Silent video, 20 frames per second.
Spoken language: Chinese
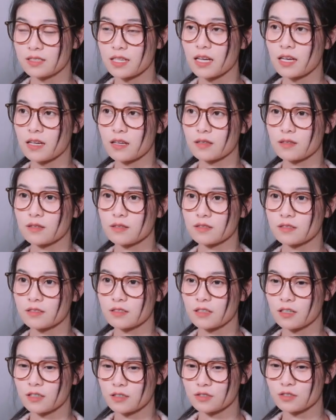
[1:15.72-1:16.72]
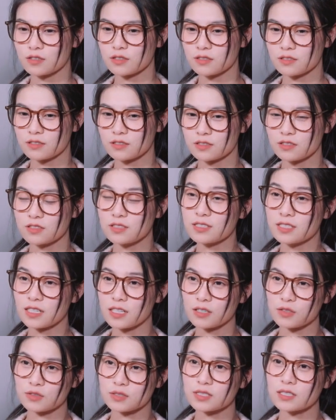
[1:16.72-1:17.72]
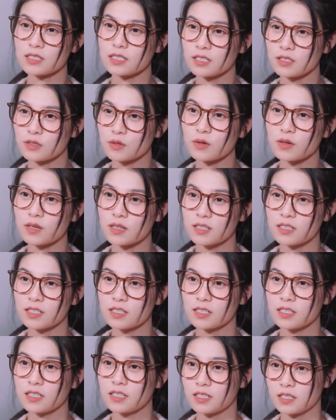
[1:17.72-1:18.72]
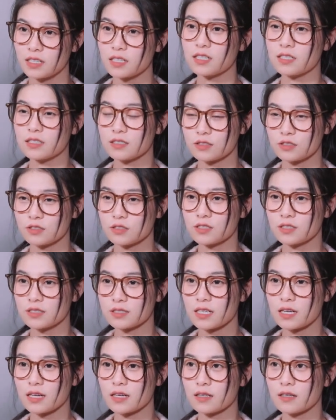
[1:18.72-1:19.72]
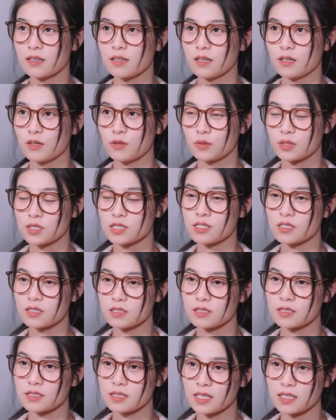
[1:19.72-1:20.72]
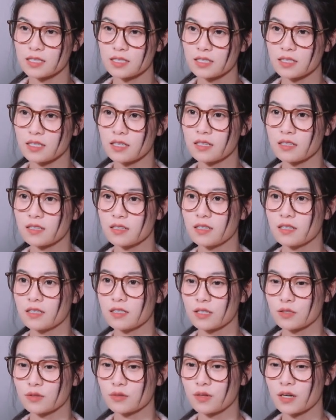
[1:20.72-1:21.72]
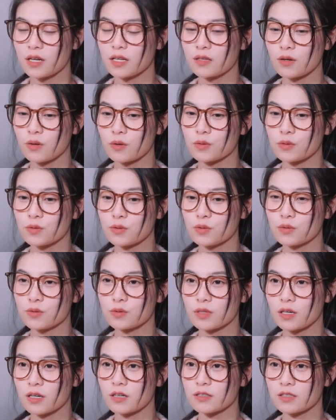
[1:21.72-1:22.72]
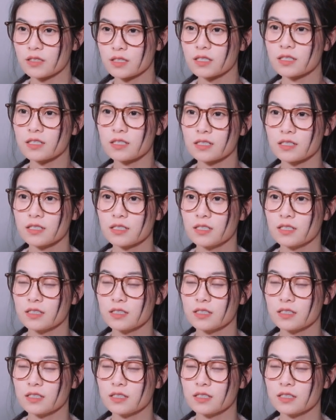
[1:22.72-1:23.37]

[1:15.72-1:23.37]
在呃之前有经历过，嗯，就是在我生日的那天，他突然偶遇到一个